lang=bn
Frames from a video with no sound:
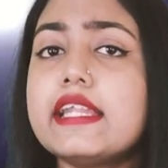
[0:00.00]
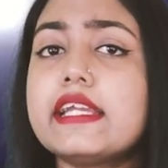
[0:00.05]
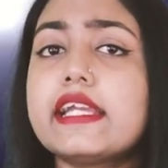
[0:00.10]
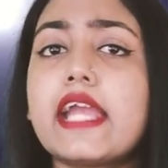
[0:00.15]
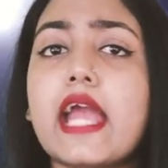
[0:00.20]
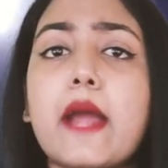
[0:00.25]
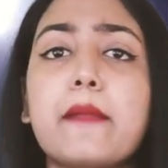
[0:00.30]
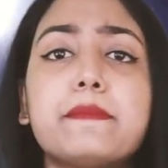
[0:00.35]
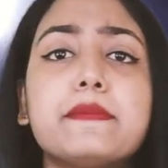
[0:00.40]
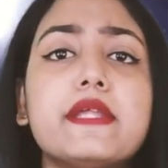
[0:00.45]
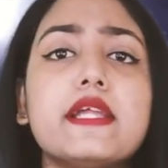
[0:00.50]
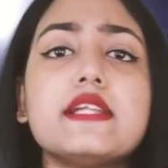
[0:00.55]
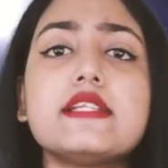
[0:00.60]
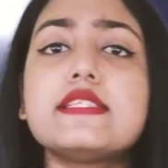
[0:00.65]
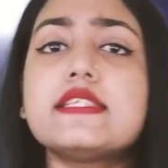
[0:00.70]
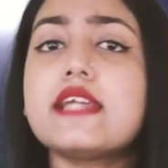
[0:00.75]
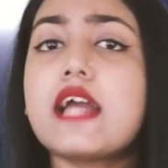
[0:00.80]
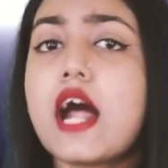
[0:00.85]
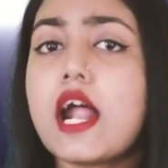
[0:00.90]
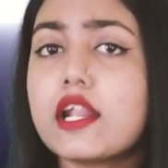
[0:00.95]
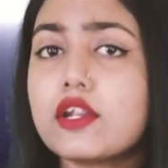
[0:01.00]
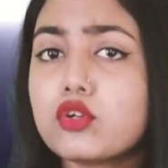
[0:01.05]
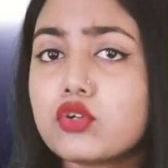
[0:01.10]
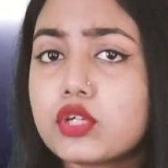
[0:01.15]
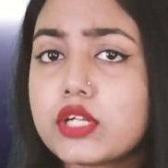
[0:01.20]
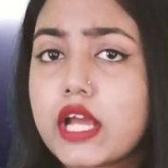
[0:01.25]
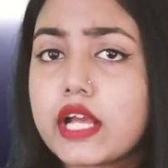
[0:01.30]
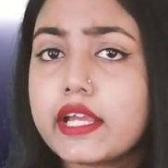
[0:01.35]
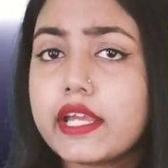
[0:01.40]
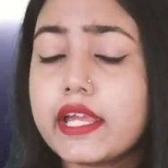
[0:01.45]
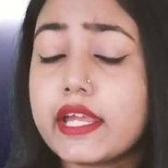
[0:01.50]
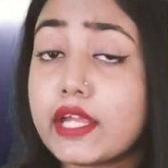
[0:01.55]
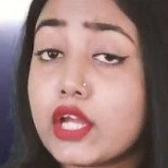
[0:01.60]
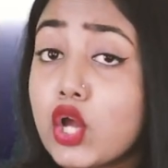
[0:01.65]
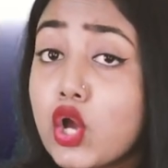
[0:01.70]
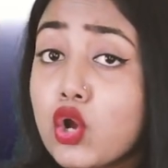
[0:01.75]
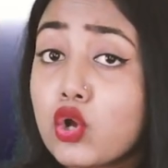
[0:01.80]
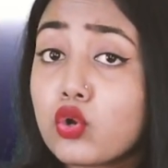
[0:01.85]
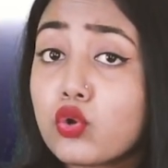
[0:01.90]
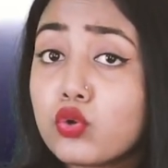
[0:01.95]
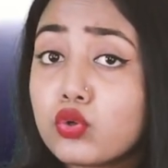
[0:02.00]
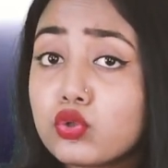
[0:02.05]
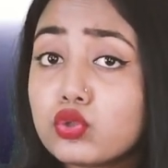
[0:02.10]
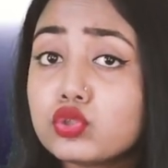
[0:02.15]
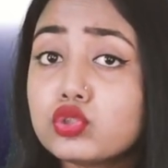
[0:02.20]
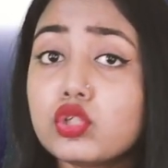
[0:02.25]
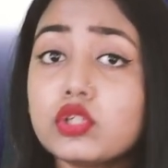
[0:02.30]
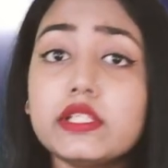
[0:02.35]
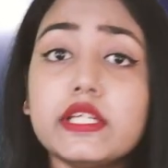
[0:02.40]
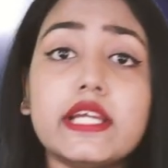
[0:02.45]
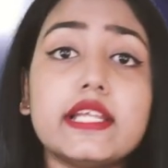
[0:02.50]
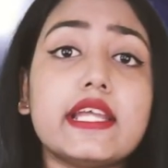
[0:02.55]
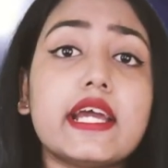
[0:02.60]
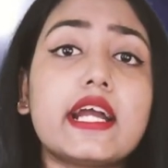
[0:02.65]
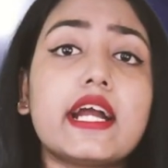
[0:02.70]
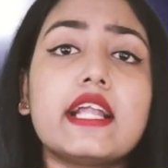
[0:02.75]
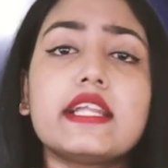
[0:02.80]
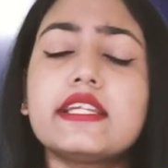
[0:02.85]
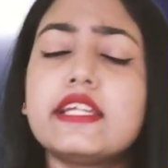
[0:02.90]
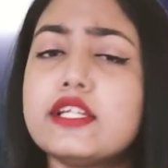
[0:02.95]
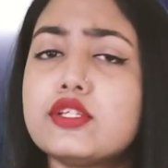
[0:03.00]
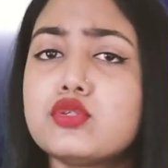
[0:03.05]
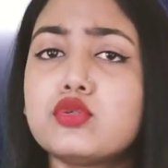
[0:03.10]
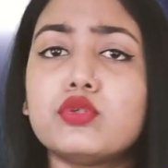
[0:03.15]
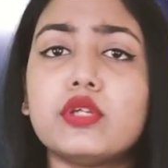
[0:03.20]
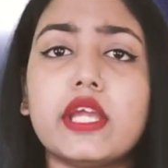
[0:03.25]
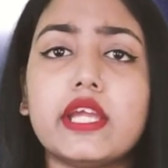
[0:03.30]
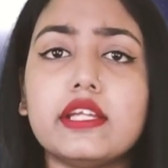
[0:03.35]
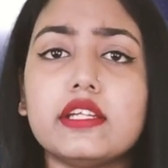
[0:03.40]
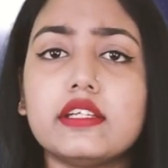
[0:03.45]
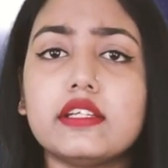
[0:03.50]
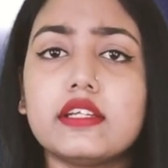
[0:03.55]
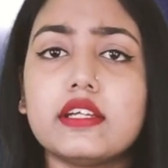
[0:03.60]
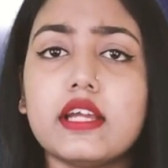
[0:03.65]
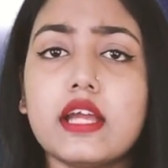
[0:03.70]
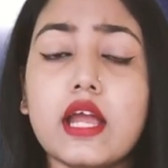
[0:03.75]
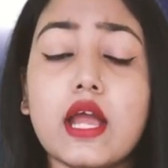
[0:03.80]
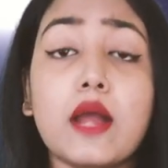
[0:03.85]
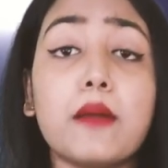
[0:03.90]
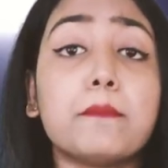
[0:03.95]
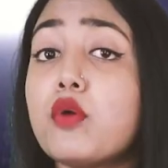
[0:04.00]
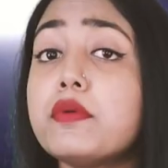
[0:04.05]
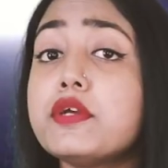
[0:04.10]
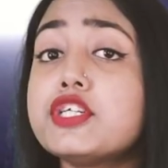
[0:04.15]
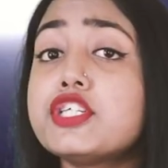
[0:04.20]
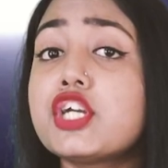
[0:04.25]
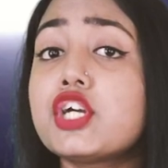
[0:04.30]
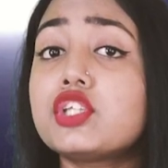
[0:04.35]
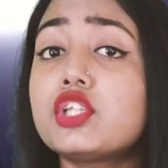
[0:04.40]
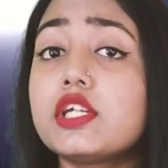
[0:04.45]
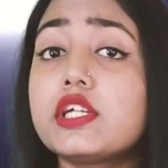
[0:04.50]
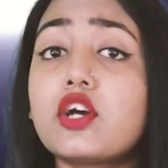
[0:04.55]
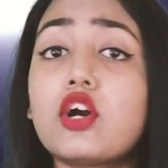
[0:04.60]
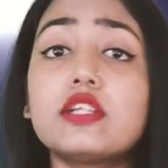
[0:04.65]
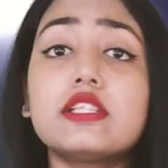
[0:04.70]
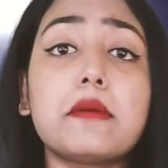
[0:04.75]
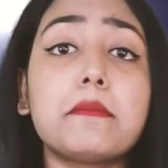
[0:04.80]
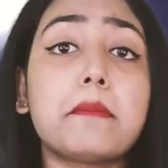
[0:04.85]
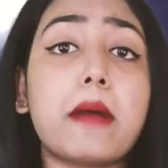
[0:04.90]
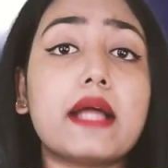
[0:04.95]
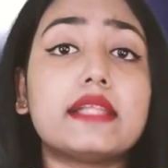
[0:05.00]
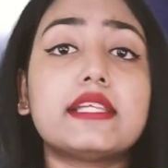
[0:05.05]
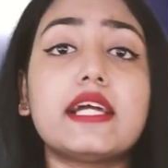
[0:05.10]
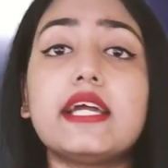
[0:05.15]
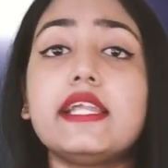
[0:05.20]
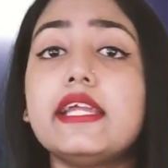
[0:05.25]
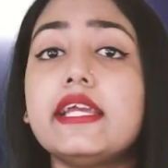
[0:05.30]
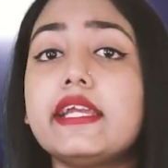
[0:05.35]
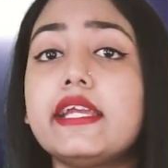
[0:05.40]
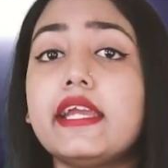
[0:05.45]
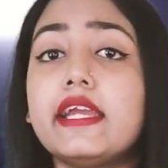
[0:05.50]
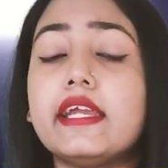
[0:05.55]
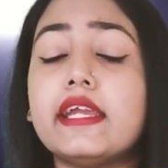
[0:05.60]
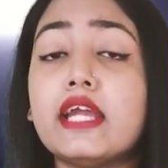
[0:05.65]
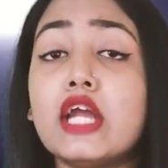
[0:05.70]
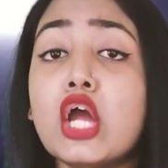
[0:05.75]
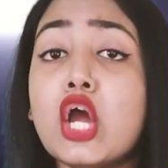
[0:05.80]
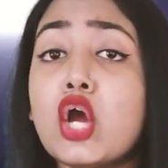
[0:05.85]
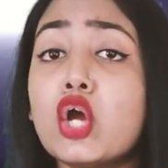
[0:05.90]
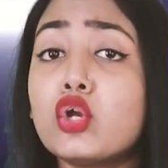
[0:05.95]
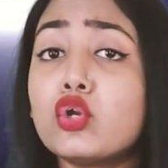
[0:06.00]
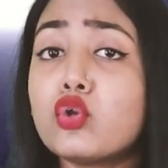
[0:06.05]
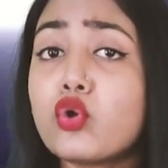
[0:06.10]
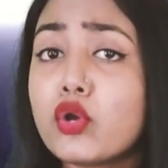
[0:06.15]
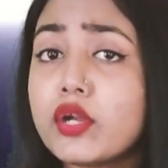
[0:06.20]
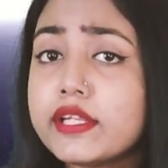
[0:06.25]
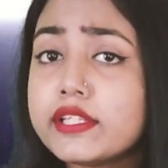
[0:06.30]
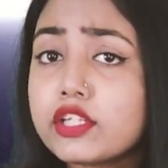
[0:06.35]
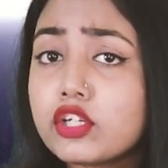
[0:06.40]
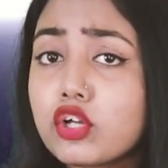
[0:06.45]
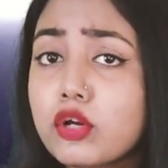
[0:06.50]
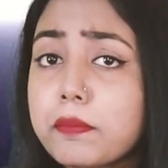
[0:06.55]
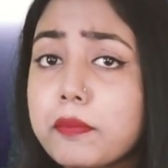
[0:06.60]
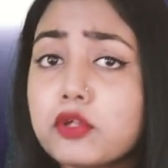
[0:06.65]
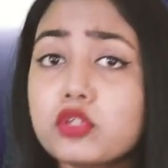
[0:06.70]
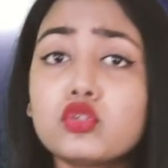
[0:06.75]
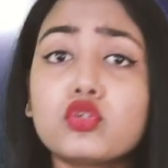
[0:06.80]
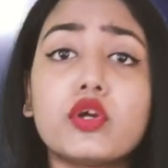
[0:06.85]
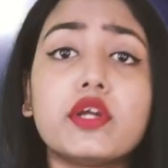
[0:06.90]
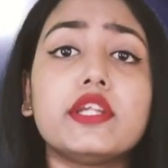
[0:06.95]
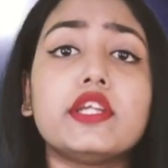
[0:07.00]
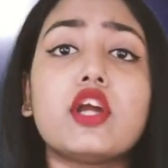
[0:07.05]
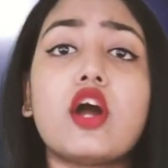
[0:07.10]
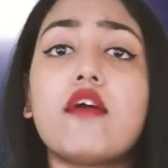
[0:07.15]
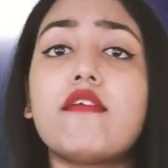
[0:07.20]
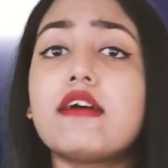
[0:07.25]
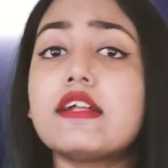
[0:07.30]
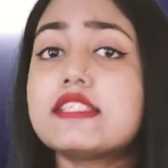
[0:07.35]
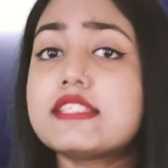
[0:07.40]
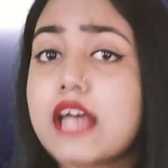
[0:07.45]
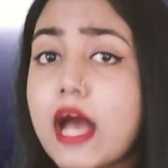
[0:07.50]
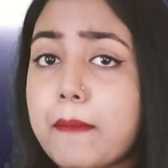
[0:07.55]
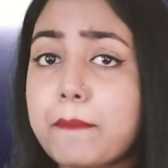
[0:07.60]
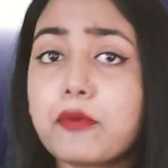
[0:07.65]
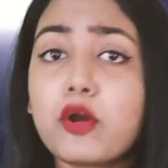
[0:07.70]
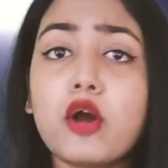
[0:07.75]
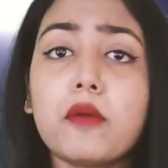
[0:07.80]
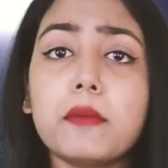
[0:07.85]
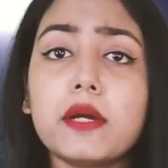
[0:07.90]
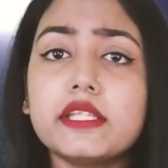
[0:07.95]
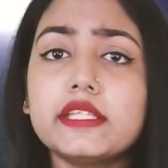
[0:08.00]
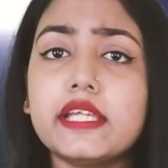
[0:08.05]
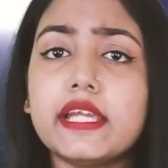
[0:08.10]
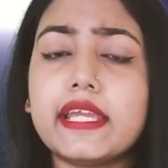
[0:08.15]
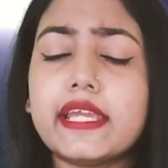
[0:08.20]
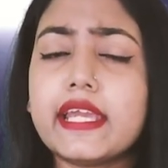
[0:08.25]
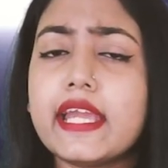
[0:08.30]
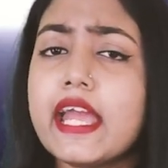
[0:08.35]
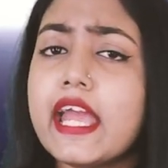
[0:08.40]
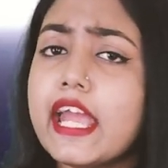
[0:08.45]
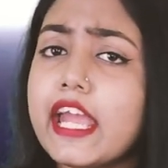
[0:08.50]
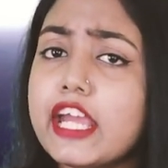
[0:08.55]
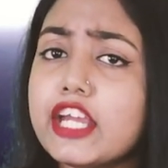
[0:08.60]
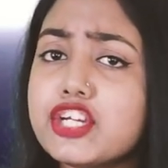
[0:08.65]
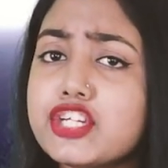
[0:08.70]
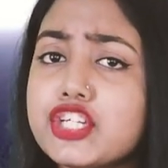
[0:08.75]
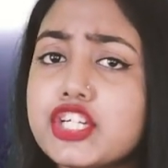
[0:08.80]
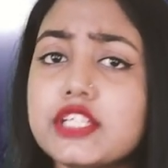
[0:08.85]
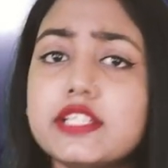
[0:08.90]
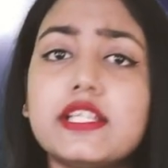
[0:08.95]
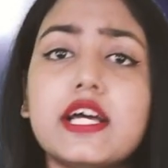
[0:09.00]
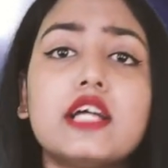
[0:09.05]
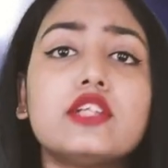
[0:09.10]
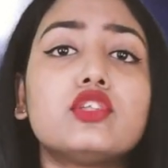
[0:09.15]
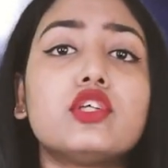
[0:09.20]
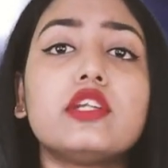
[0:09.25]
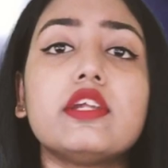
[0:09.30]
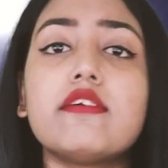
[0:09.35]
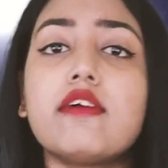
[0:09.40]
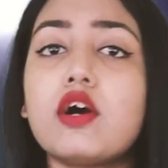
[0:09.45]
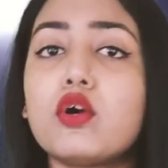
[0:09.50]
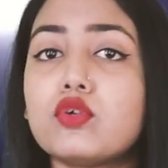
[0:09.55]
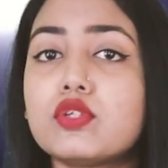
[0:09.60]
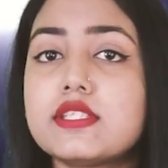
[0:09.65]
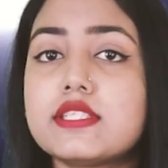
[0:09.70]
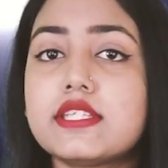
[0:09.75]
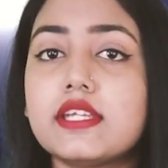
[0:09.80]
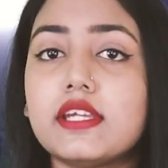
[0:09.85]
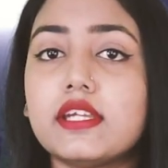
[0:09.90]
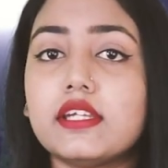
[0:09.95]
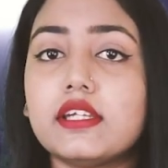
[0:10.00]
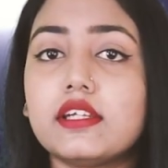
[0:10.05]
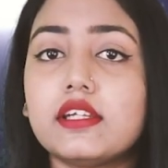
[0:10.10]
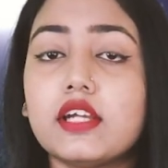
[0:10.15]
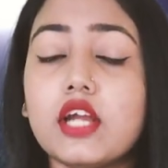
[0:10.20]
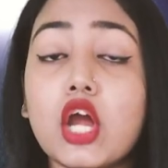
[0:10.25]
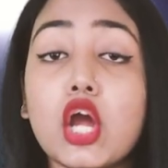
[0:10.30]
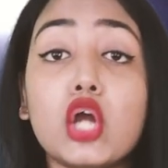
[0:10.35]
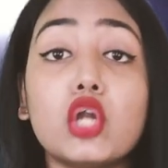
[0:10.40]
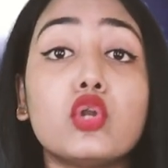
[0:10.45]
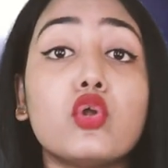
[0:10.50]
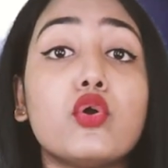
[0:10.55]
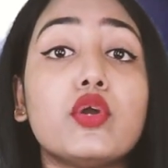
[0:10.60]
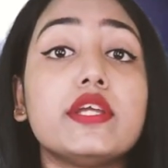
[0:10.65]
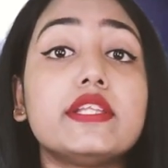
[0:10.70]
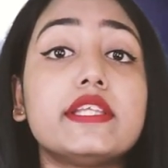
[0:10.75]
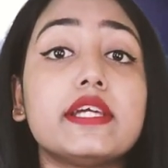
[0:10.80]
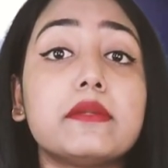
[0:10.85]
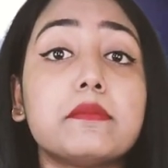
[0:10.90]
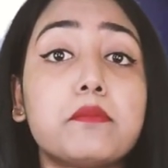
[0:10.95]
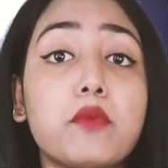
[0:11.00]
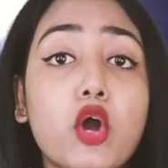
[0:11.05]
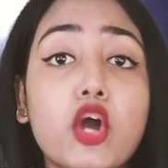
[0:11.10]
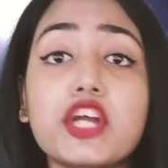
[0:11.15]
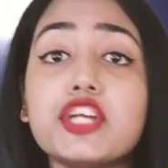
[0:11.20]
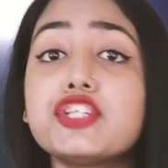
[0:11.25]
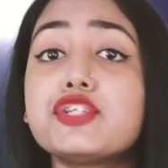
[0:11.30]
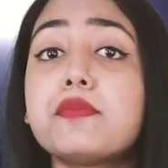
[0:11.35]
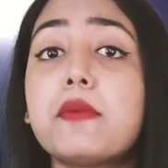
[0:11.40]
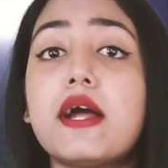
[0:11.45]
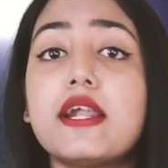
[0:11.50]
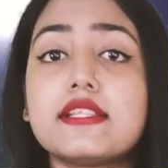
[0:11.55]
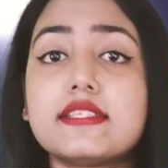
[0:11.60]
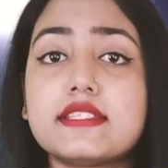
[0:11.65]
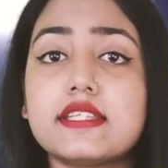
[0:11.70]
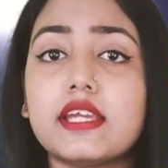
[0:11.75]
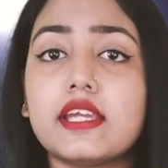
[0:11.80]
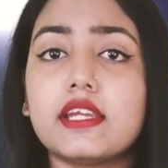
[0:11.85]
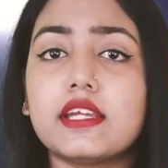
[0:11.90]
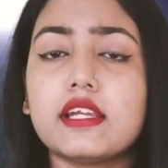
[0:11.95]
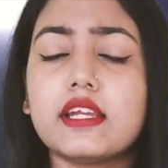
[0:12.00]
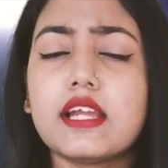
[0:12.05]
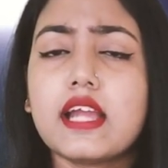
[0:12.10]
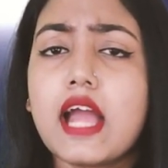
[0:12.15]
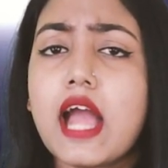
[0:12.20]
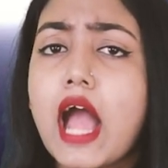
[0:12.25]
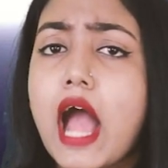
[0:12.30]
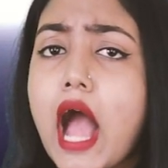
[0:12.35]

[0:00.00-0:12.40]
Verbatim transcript: এখানে ক্যাপ্টেন্সি হারানোটাকে গুরুত্ব দিয়ে দেখার কিছু নেই ভবিষ্যতের কথা মাথায় রেখে রোহিতের ওপর তৈরি হওয়া চাপ কমাতে এই সিদ্ধান্ত নেওয়া হচ্ছে রোহিতের বয়স বাড়ছে